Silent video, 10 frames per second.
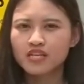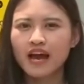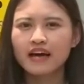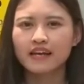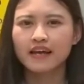di
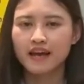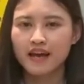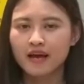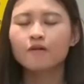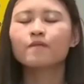
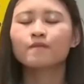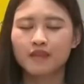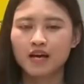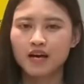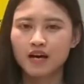area
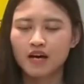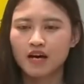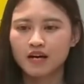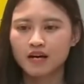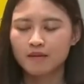
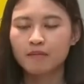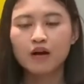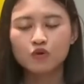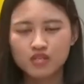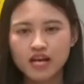
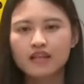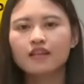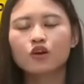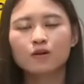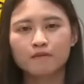bangunan
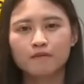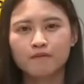non